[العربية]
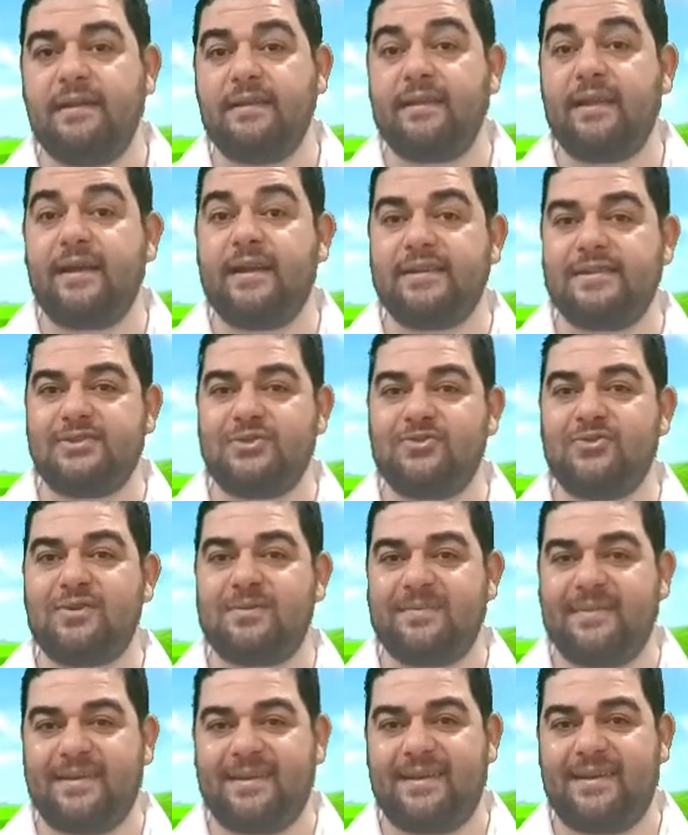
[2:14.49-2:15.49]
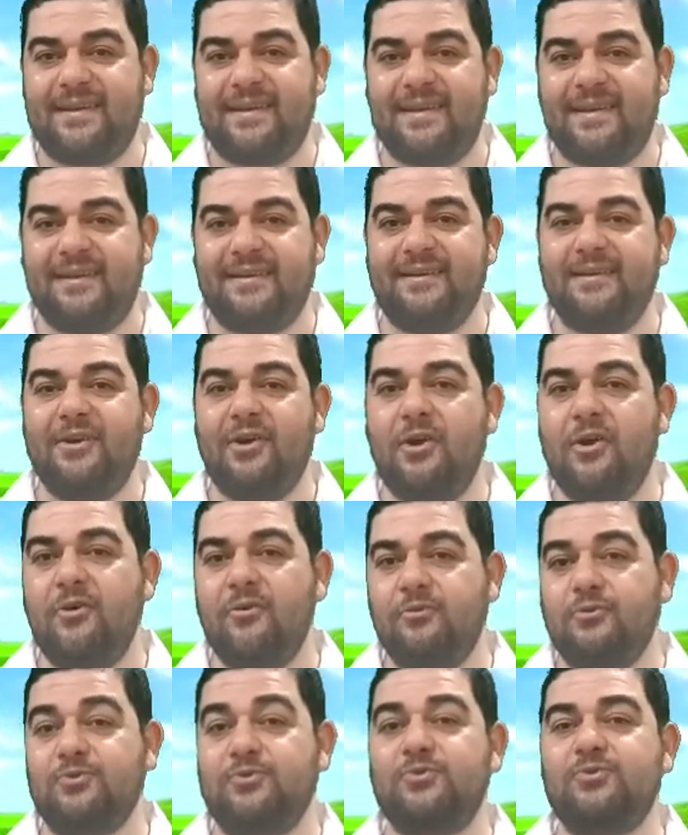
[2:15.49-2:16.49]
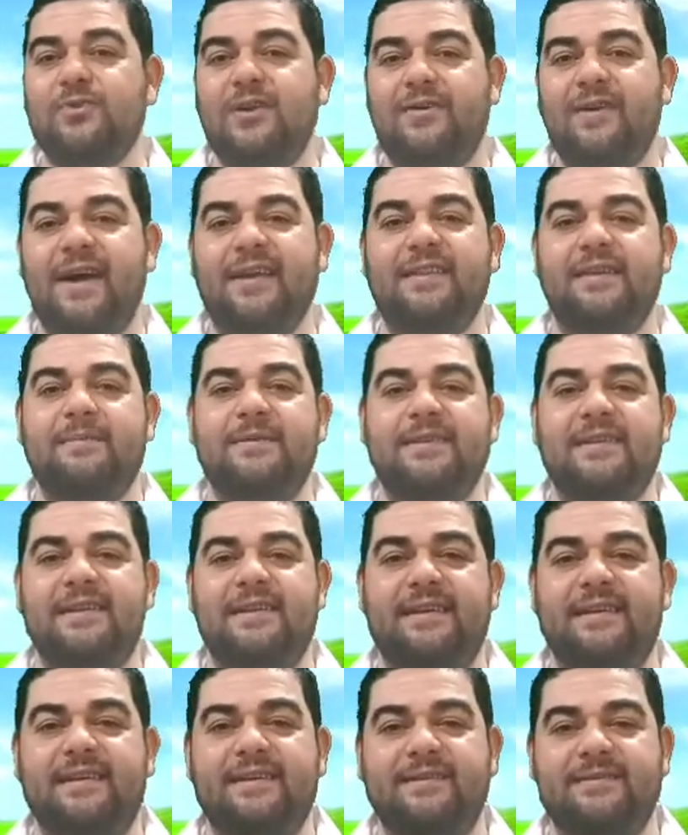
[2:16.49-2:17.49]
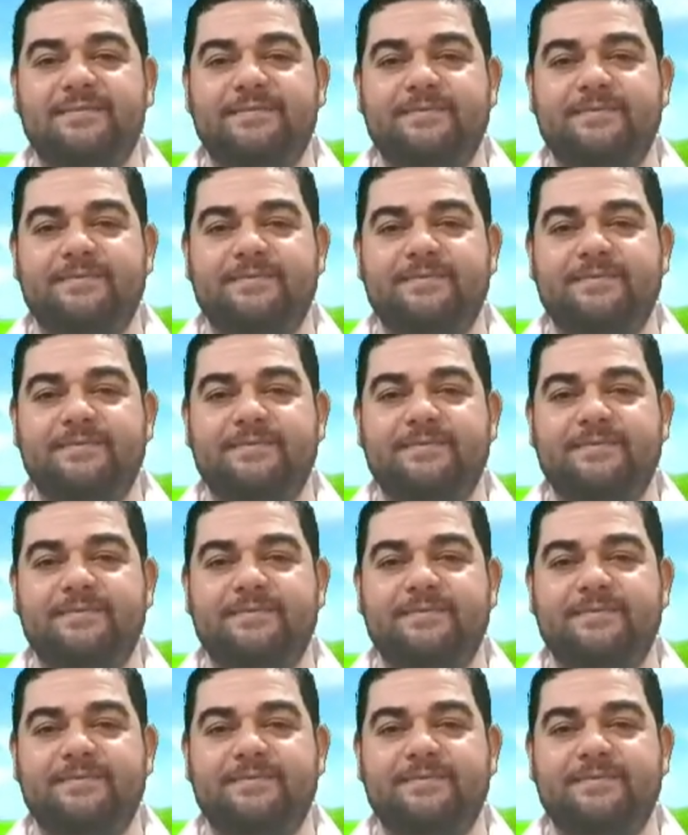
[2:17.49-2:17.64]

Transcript: ثلاث صور مكية وصورة واحدة مدنية